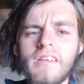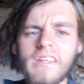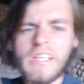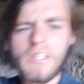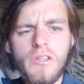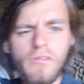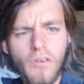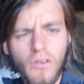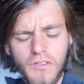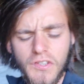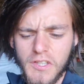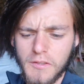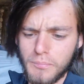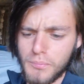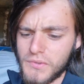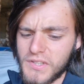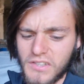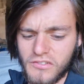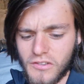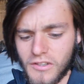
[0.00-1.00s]
il est 9h10,
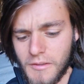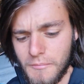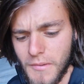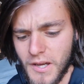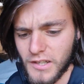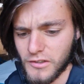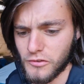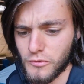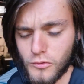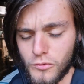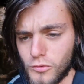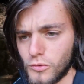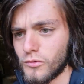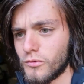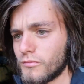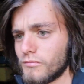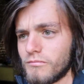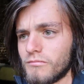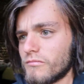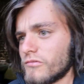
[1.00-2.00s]
putain j'en ai marre, je suis
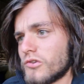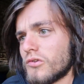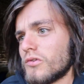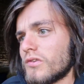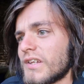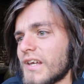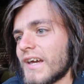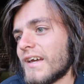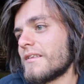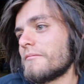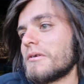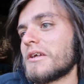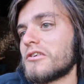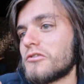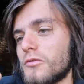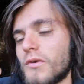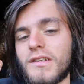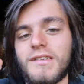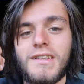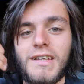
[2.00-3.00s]
toujours... Je traîne mec, je
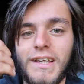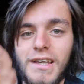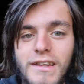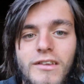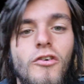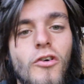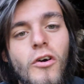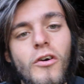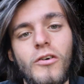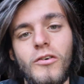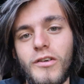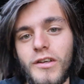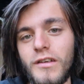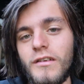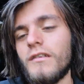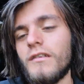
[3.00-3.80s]
suis un traîneur, ok